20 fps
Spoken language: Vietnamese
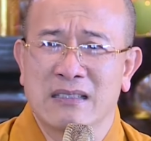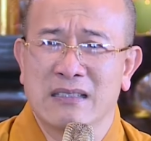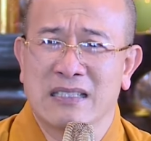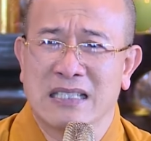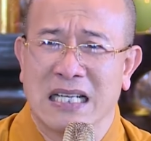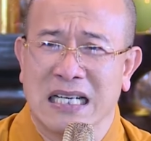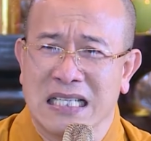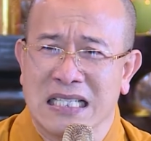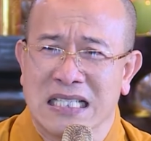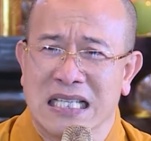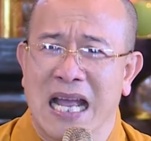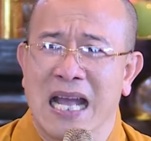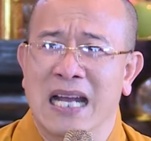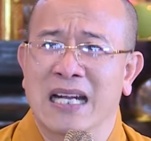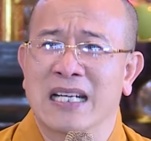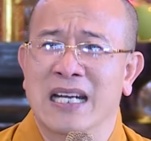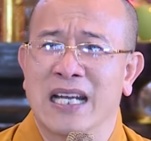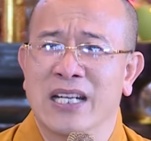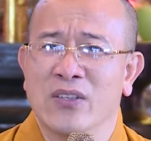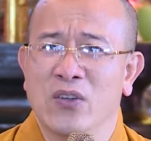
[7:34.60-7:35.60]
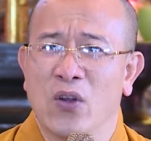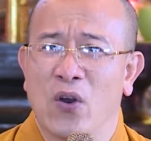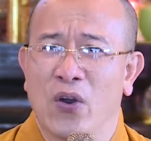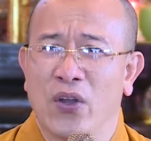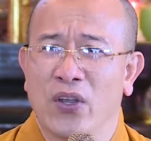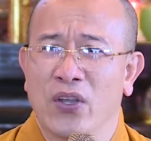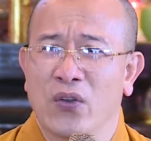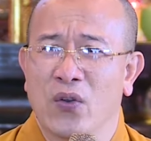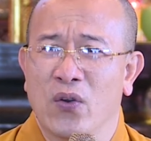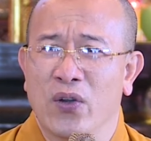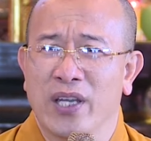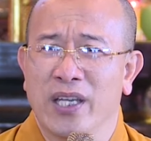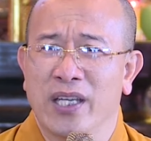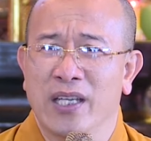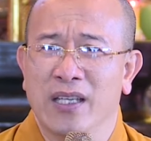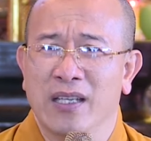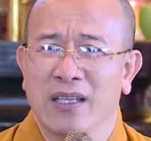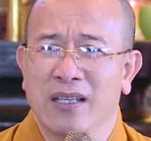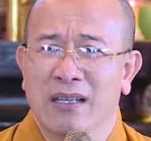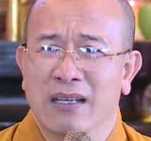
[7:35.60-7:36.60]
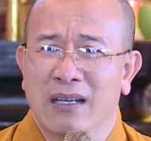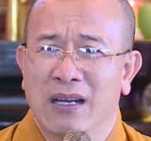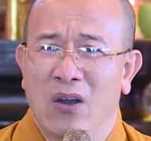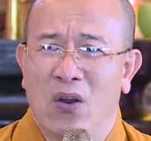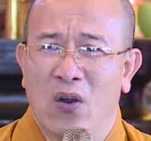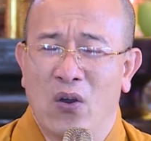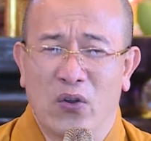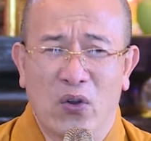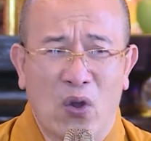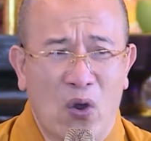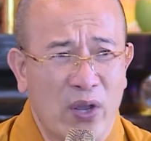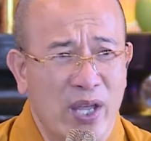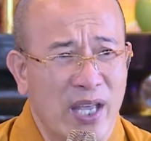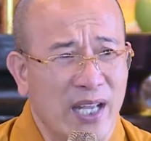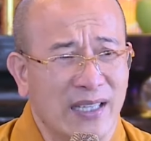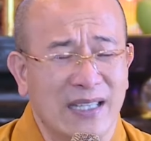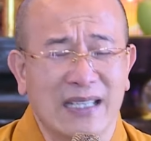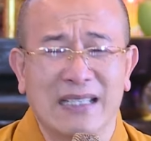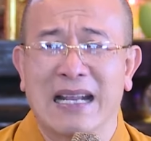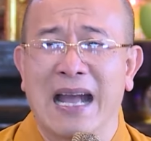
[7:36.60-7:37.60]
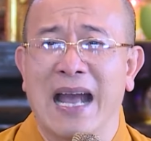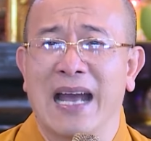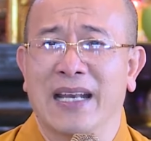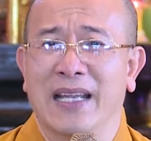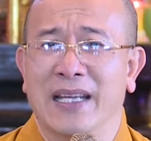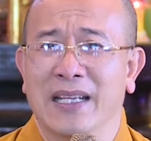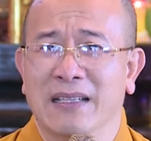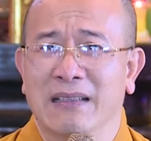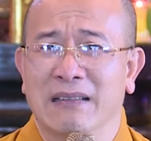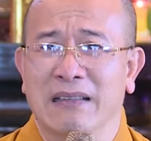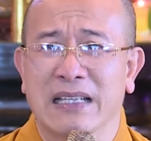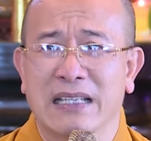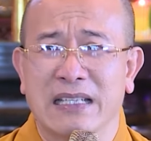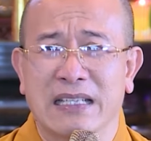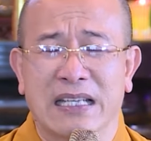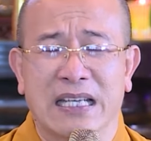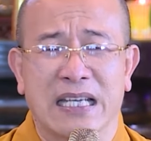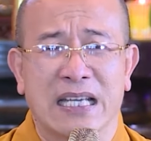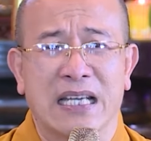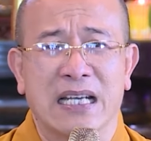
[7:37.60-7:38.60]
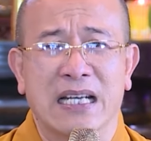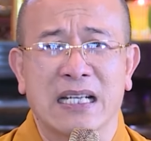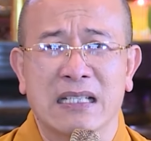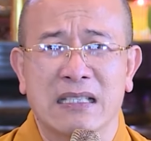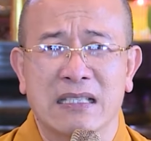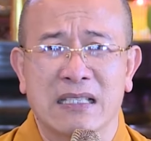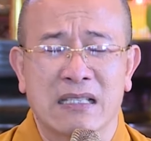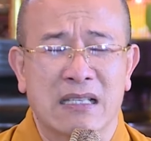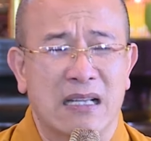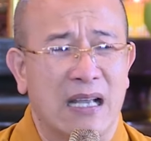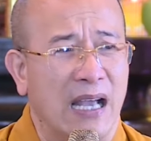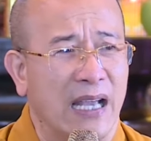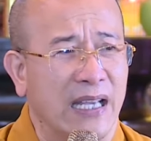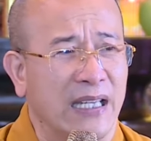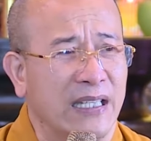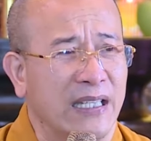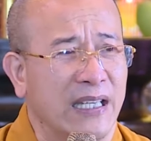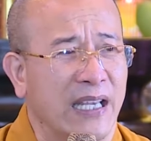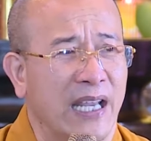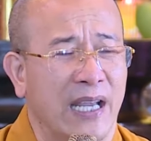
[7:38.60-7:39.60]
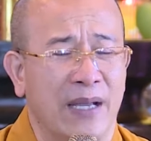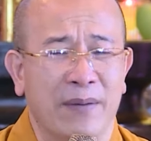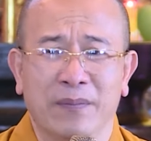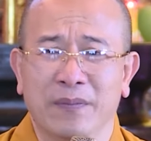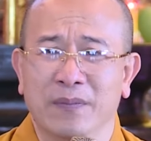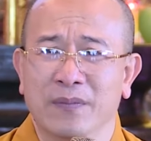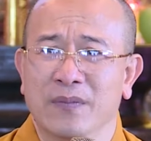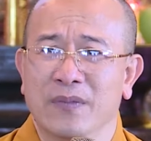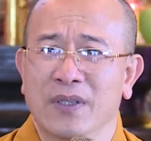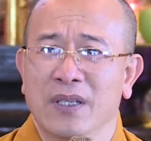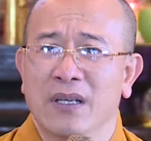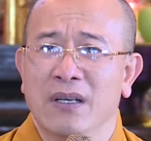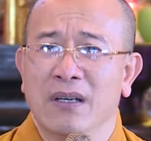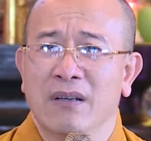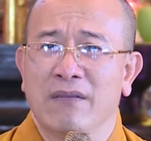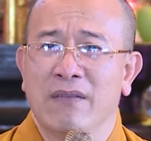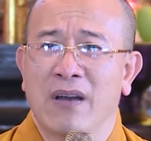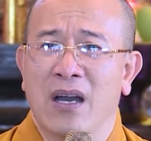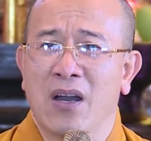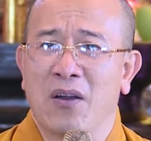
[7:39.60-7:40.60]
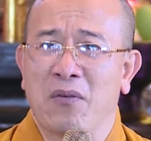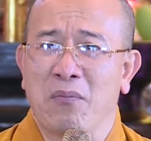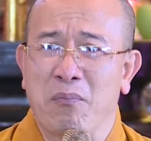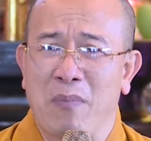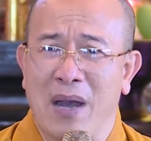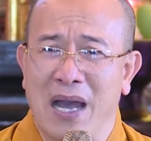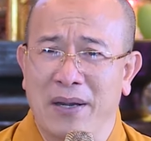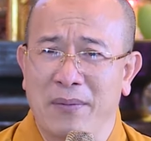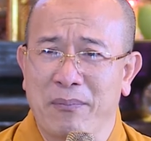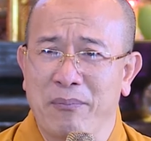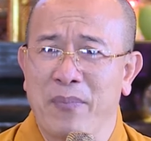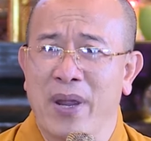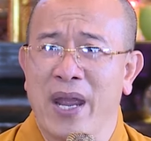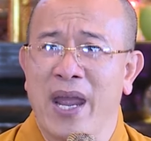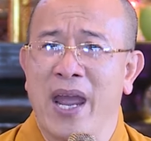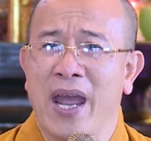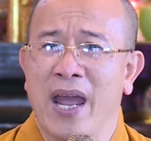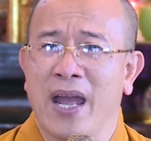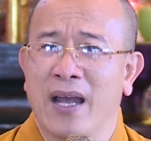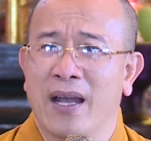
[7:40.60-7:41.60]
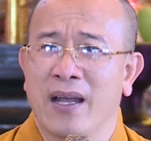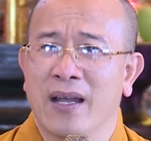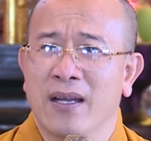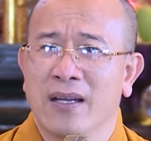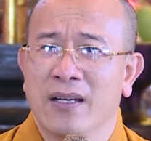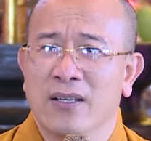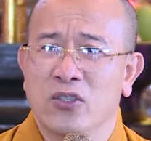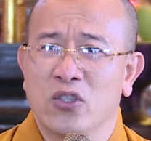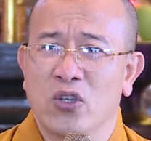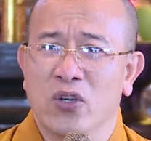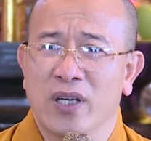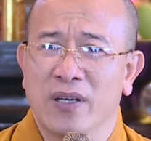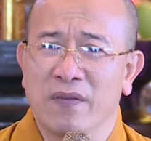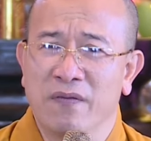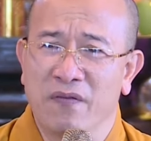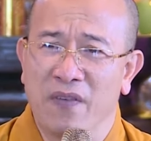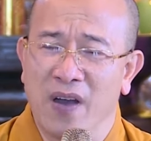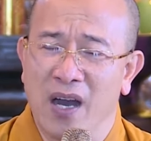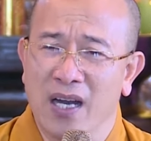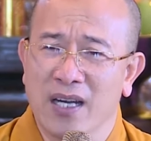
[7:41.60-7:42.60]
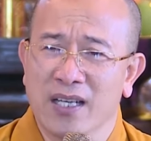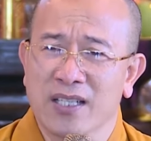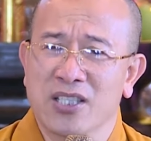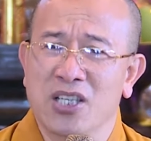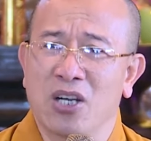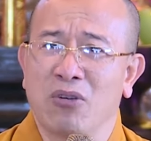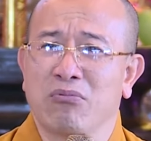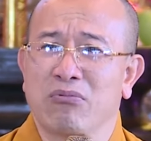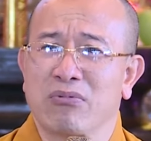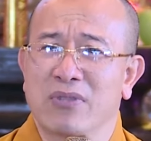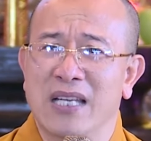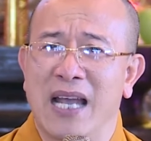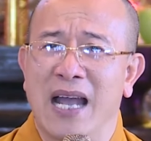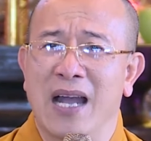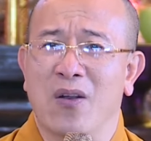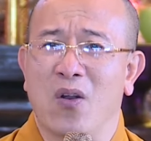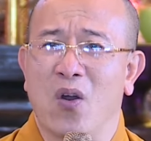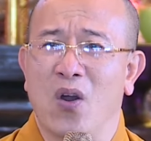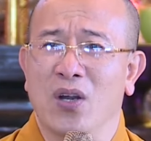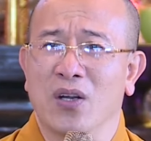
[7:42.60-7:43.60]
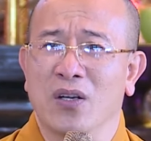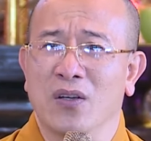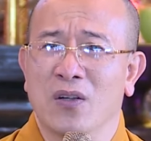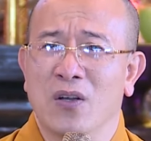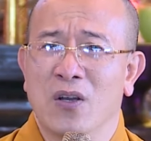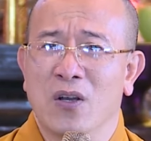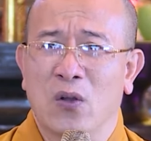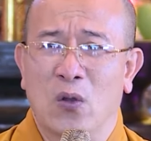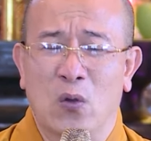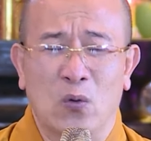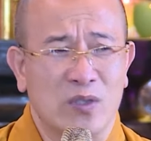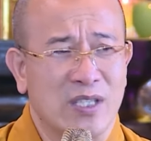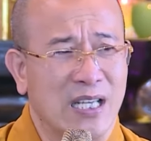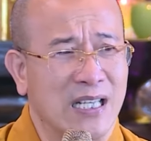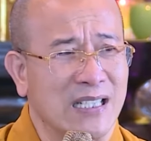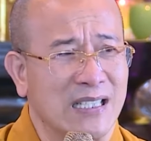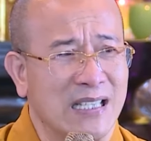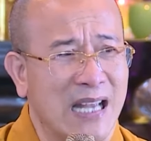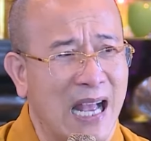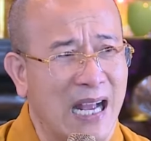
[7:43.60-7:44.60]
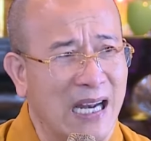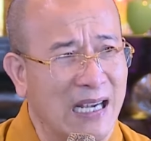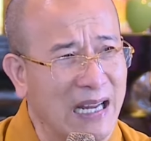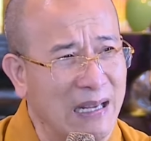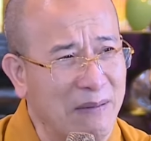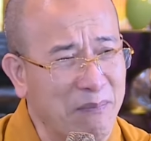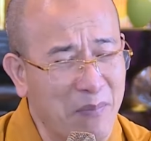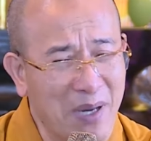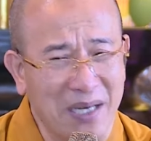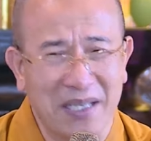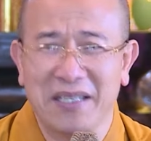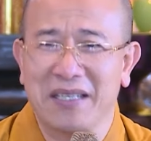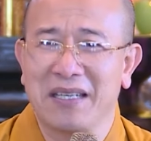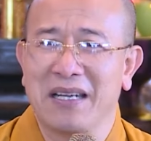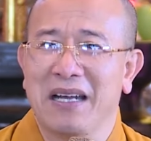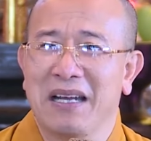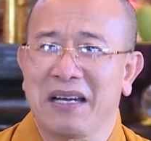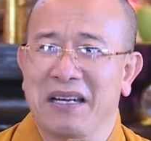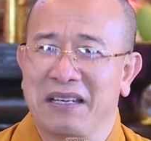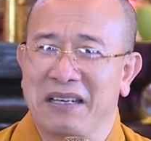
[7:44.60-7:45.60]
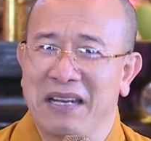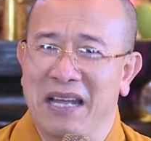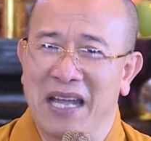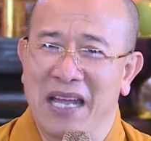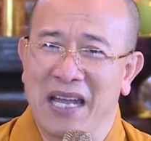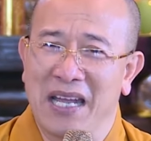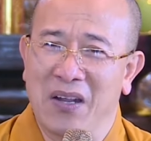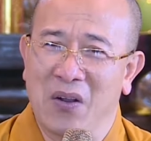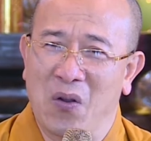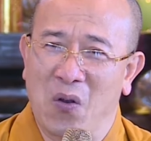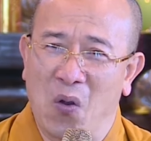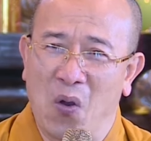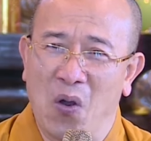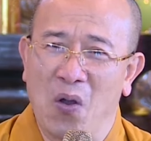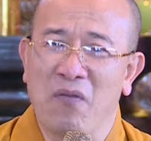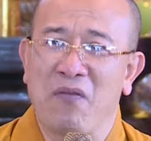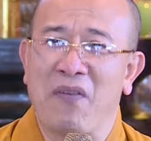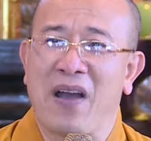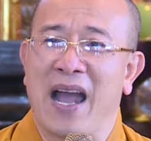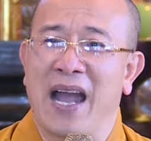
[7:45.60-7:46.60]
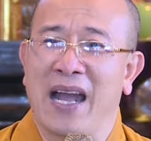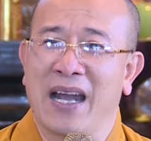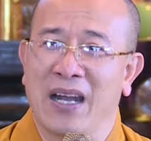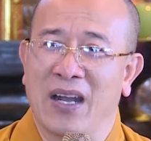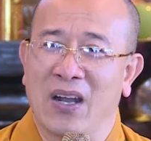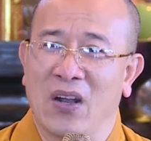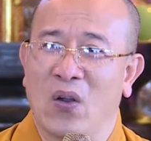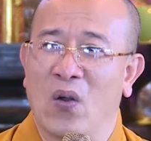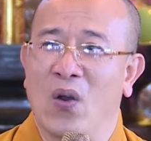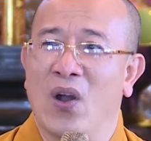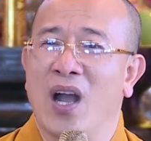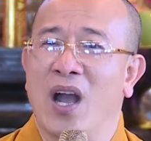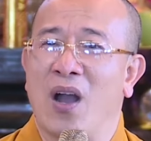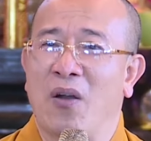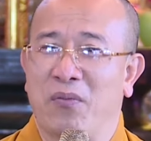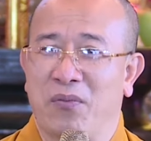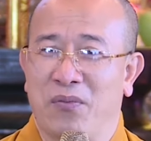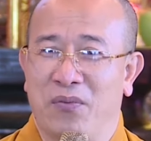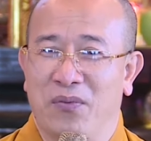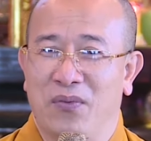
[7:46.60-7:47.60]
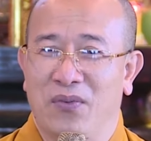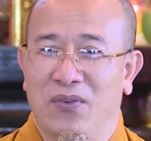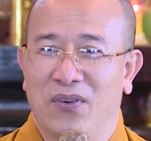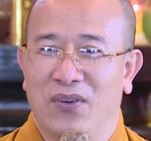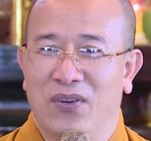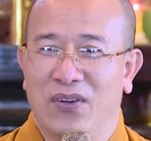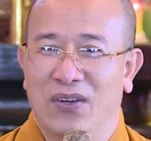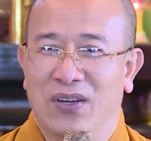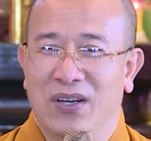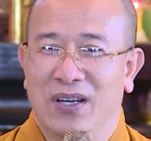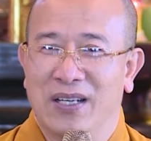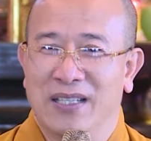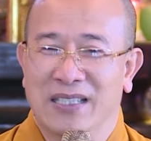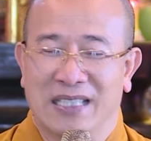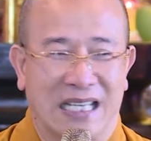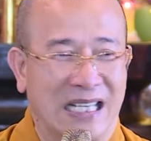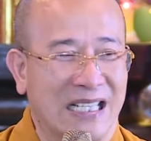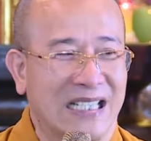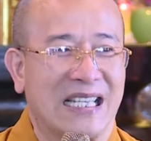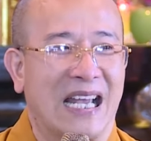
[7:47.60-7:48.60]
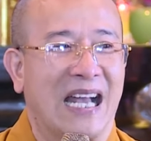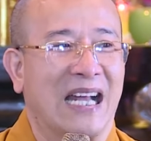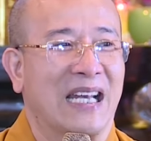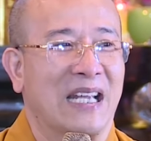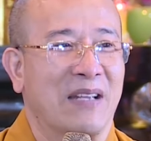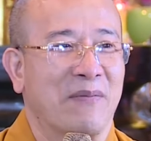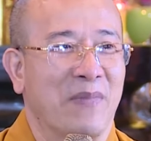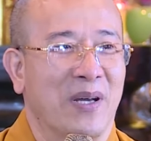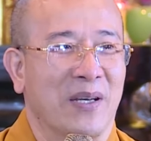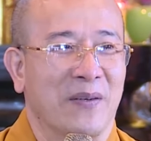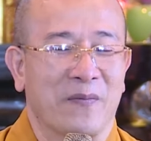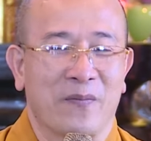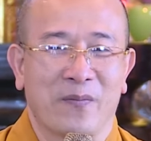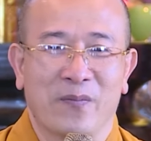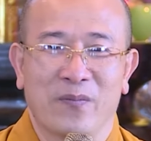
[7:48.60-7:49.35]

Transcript: sẵn sàng đánh đổi có khi họ đổi hết tất cả đấy tình nghĩa anh em bạn bè cho đến vợ chồng cha con cũng sẵn sàng đánh mất để có vàng có ngọc sẵn sàng đánh mất